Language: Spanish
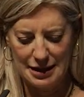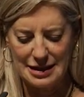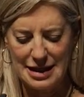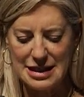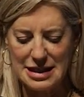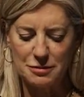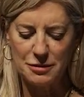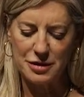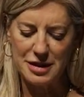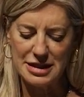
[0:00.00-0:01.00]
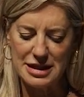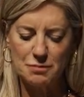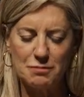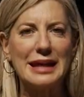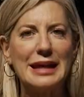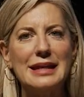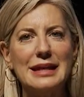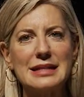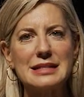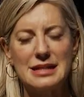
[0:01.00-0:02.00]
de esas ciudades
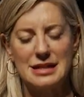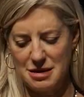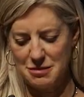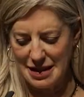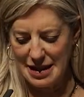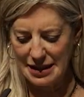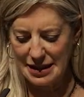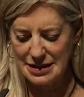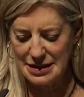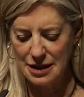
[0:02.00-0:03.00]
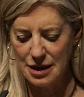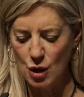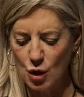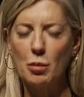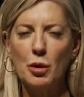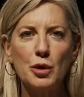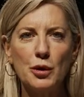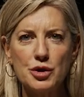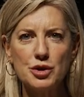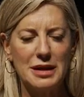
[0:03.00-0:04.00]
pequeñas y medianas como
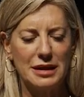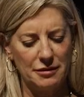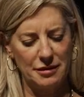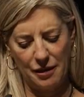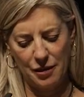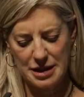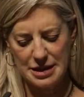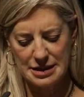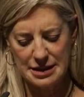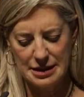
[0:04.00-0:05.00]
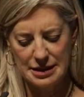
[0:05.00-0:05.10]
nodos vertebradores